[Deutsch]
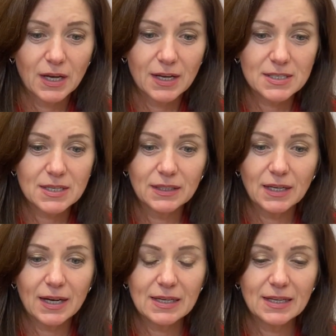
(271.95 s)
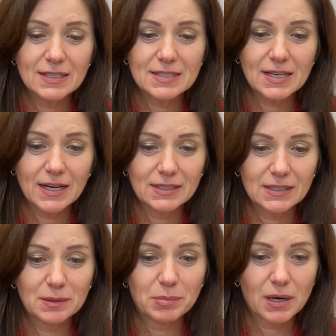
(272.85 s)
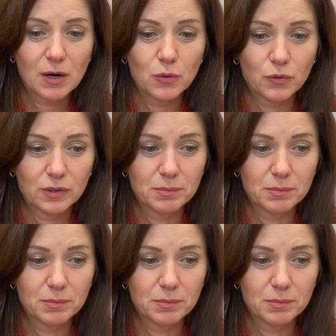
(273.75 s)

Es hat einige Zeit gebraucht,